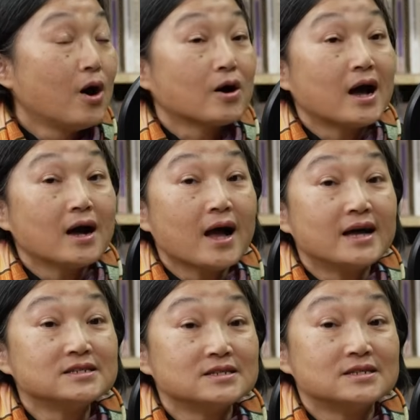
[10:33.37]
刚
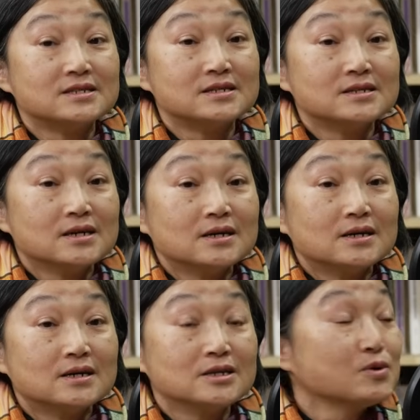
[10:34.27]
开始
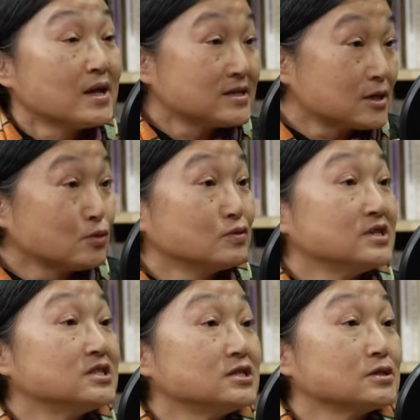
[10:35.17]
呃，因为它这个土
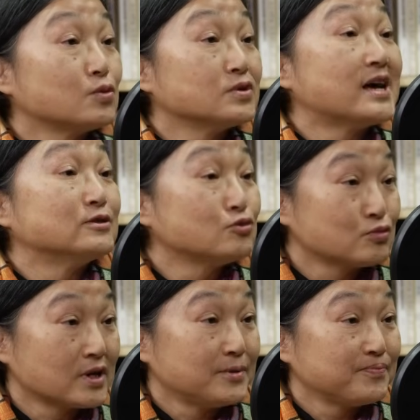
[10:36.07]
地是国产属
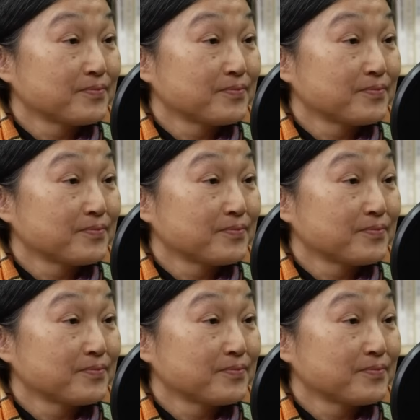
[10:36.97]
的，